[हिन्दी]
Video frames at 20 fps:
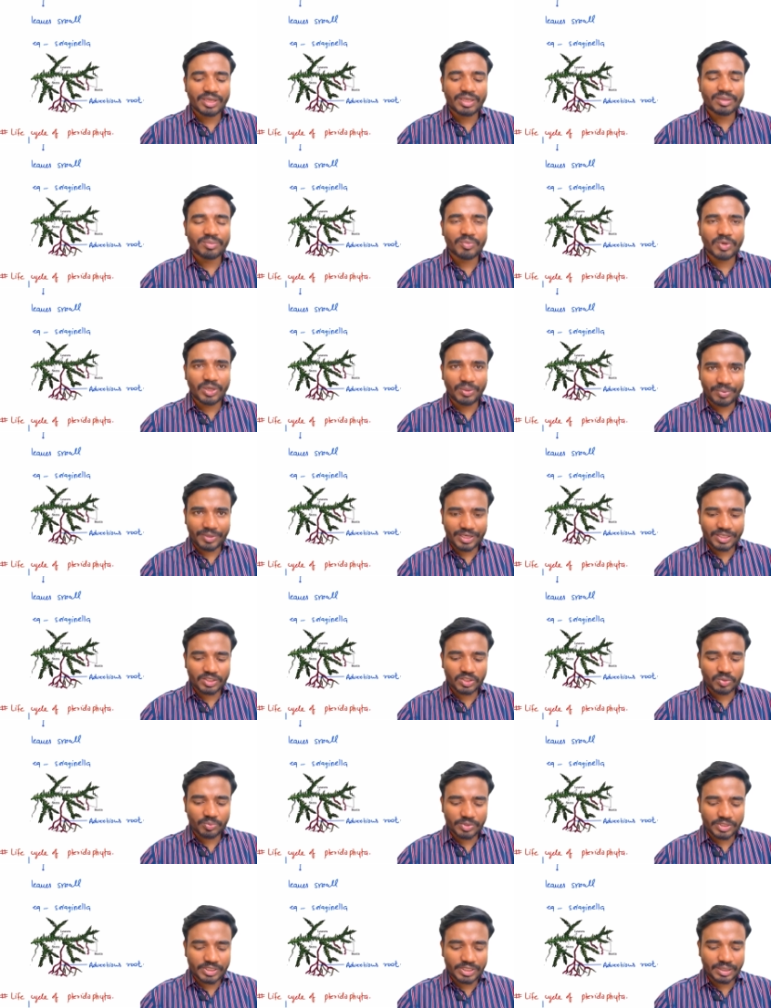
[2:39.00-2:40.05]
मॉडिफिकेशन
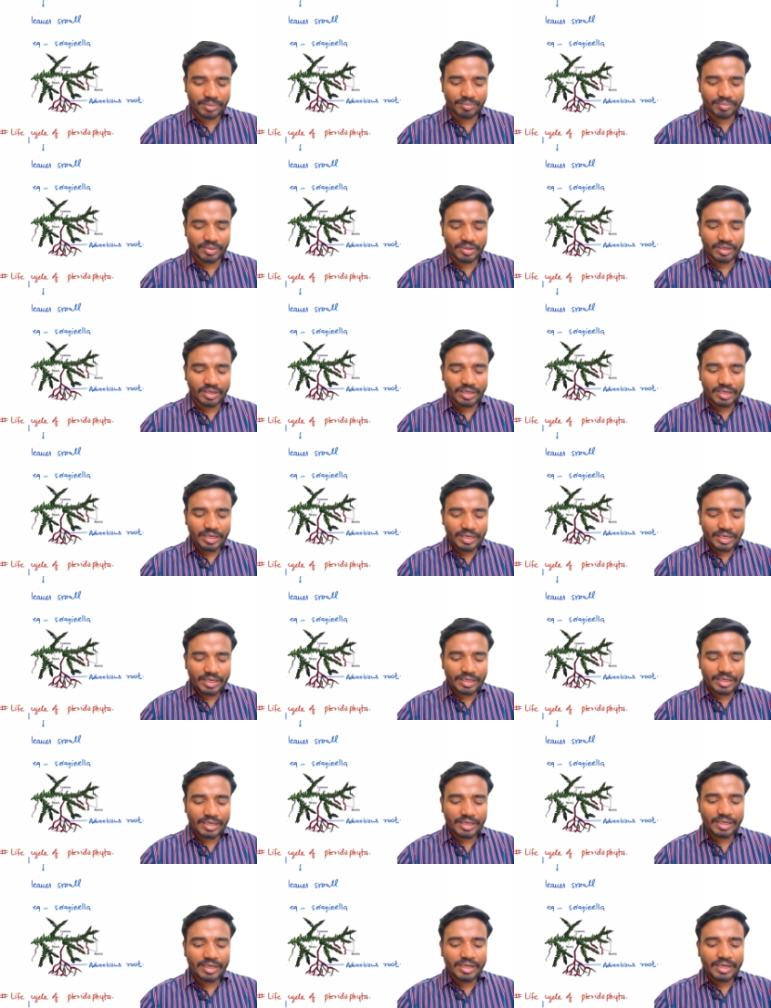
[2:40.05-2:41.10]
ऑफ स्टेम में ठीक
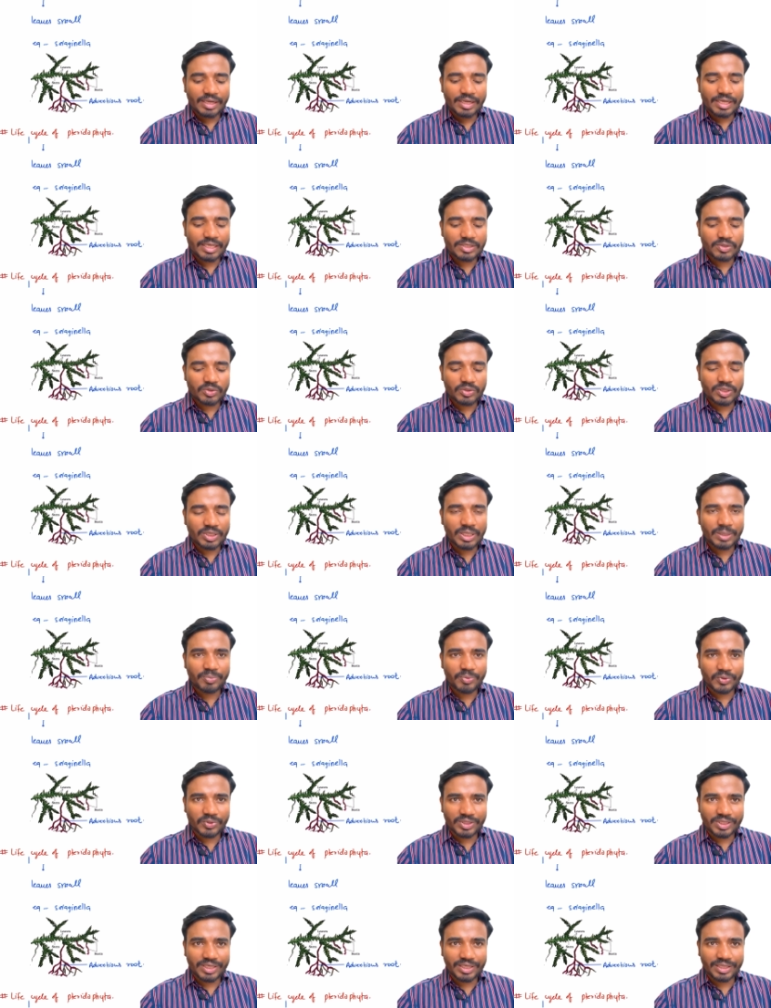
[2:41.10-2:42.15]
है इसके जो लिप
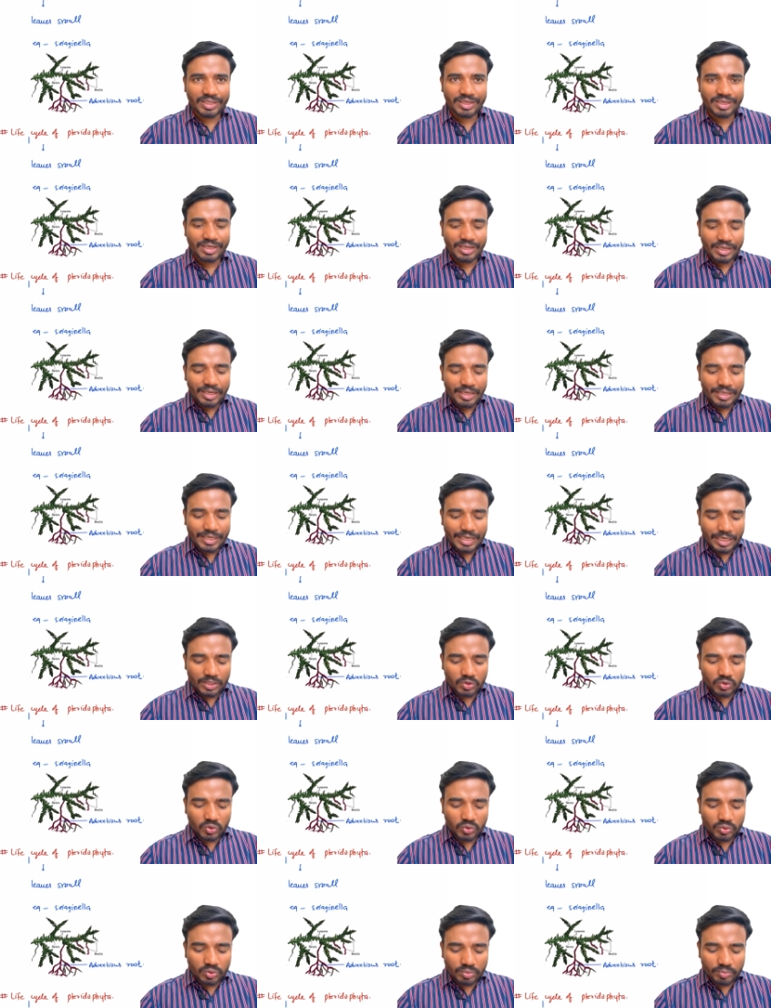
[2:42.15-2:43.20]
होते हैं ना या तो